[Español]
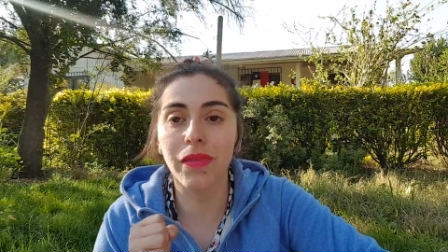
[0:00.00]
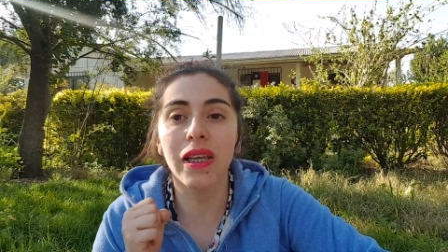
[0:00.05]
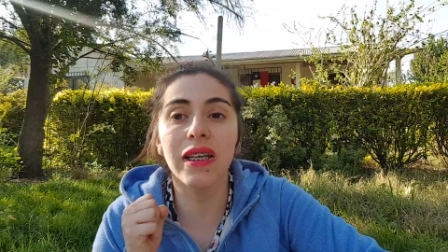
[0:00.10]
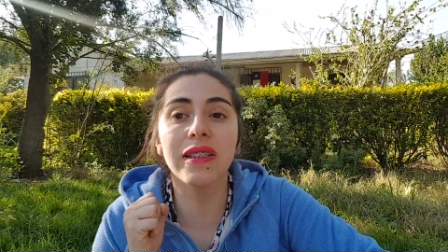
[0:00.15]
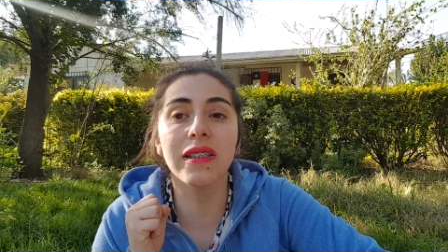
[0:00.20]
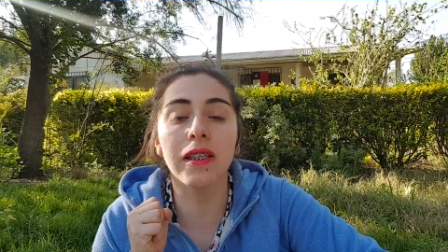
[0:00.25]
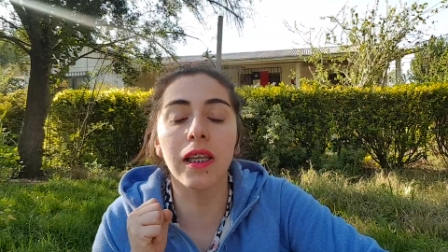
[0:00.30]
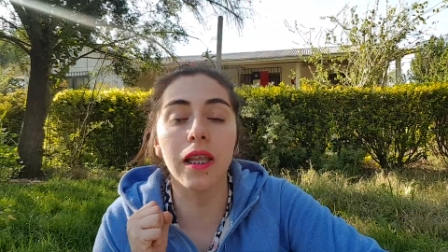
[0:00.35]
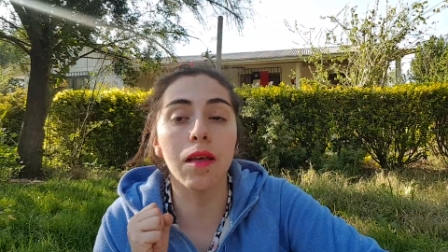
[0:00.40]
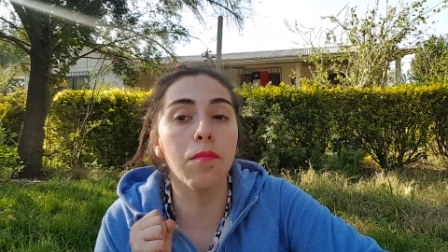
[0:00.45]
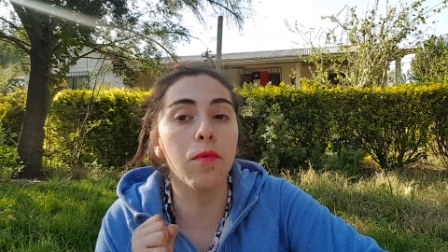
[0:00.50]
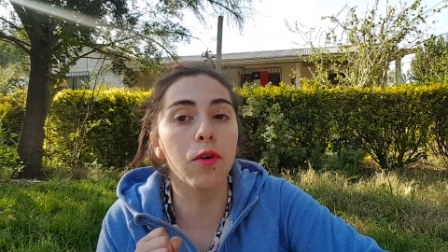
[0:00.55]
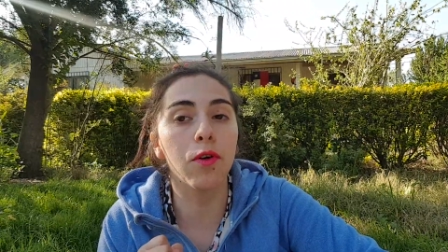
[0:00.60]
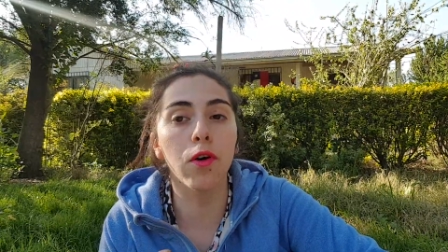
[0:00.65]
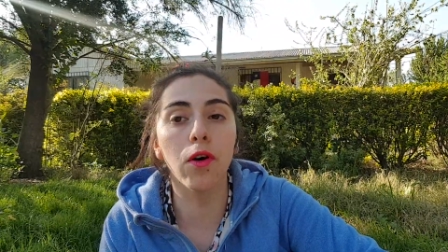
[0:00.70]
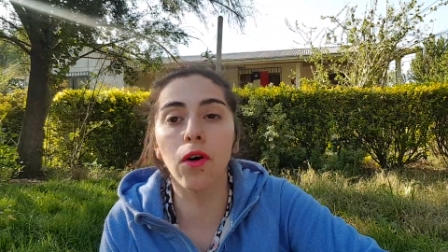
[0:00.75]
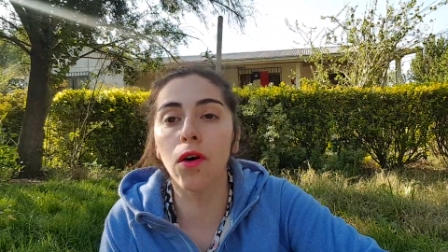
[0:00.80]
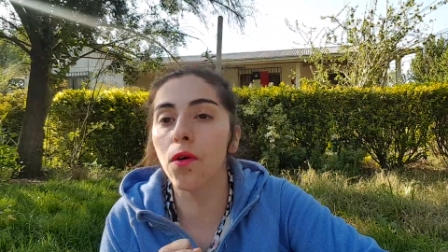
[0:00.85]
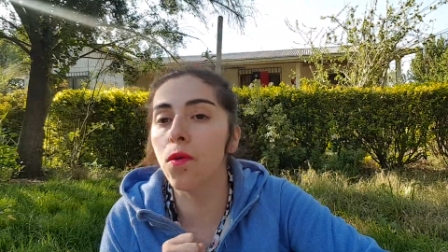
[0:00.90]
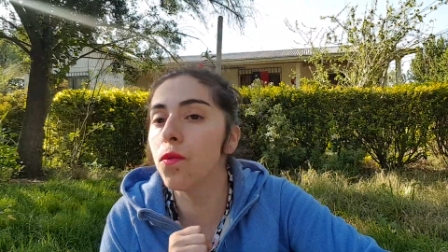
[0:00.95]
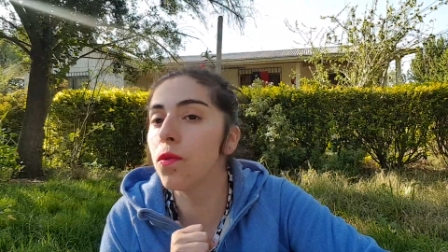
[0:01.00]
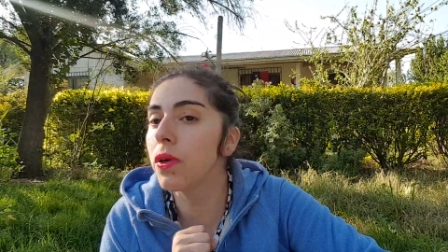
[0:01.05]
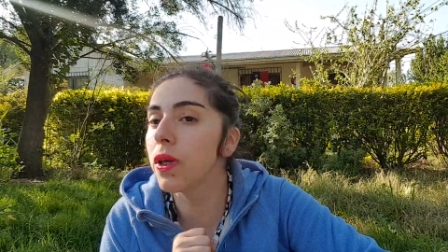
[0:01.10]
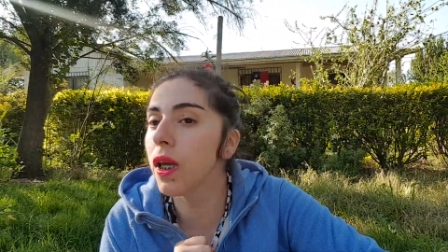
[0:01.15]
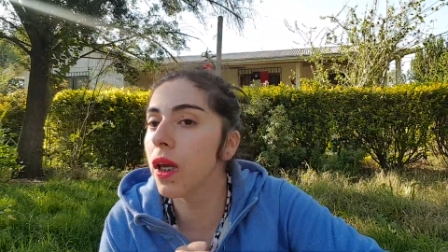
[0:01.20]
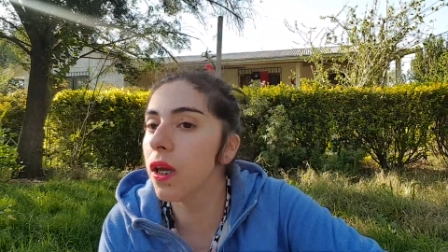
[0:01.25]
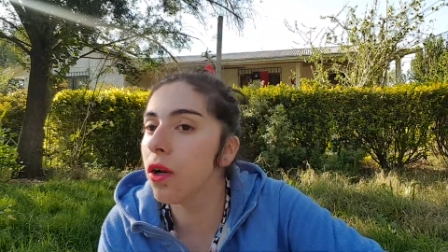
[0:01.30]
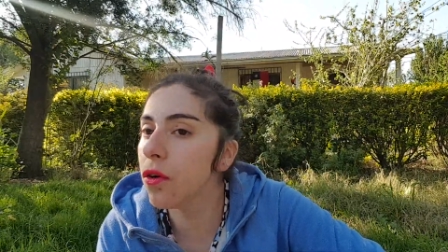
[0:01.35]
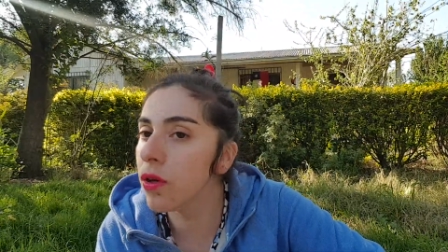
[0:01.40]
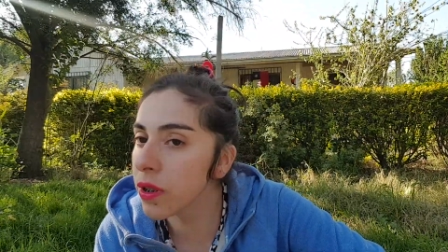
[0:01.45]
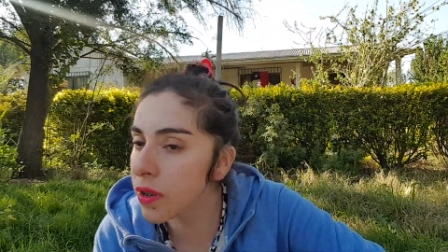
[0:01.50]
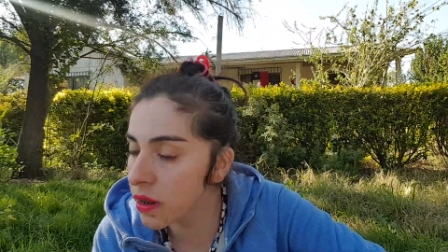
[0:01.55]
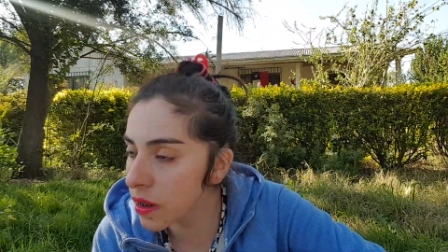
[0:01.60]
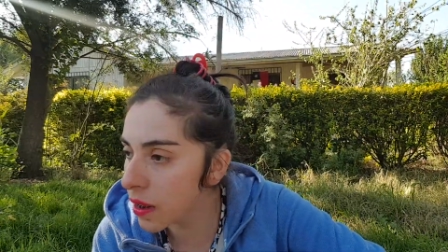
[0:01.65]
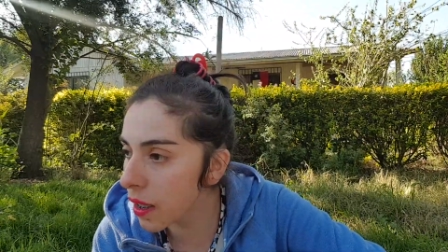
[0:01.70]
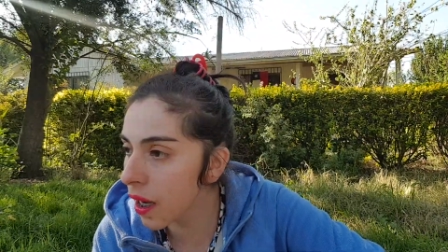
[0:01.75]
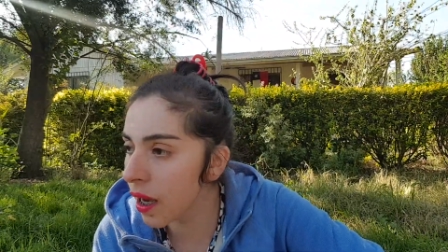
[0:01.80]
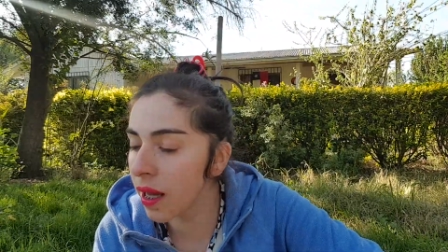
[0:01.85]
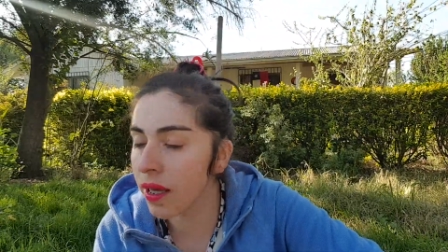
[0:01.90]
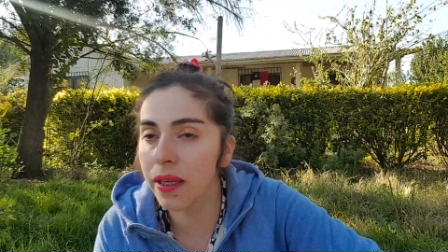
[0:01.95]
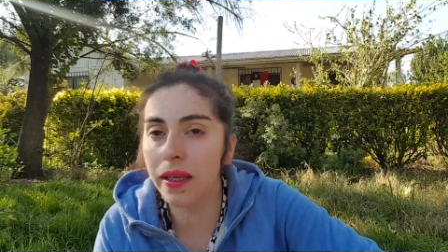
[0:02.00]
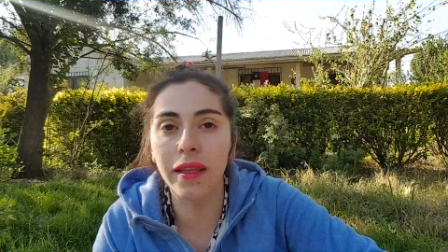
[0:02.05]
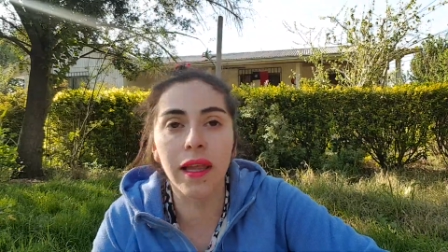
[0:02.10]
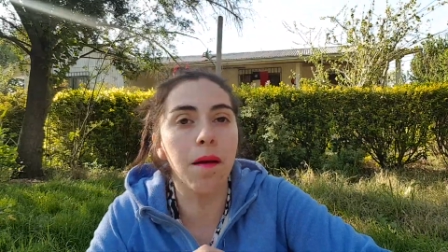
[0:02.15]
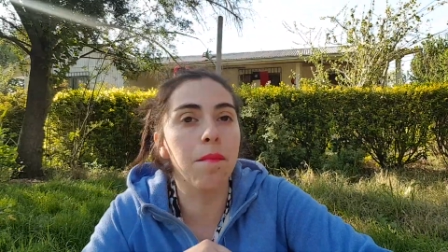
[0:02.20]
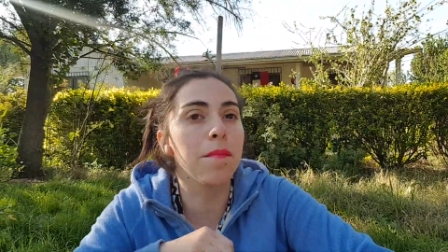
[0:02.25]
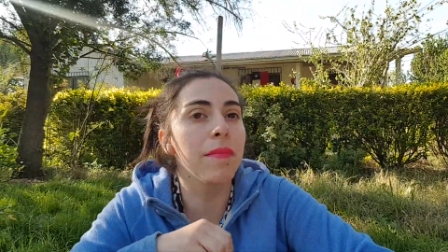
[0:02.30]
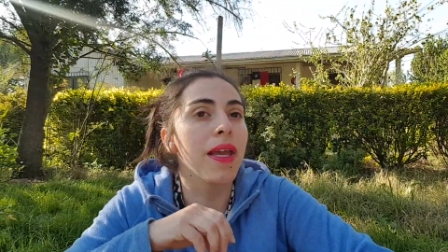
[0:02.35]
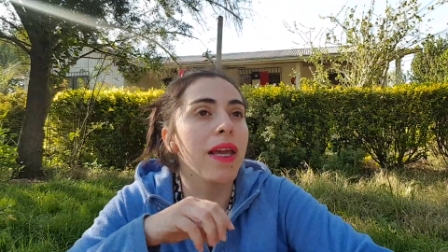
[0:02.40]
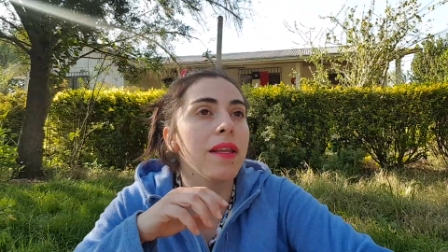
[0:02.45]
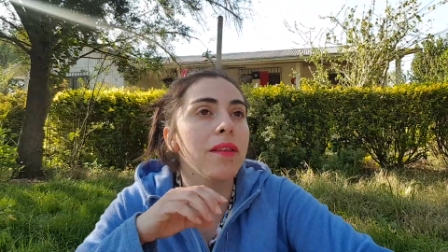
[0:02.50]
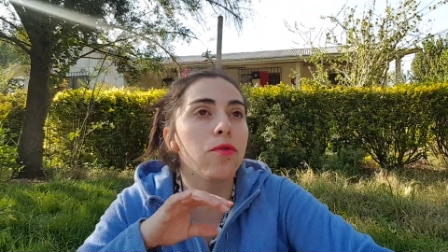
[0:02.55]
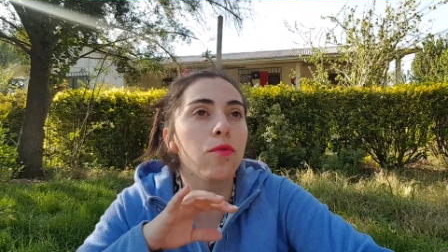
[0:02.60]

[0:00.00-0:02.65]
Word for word: se demoró un kilo en llegar y también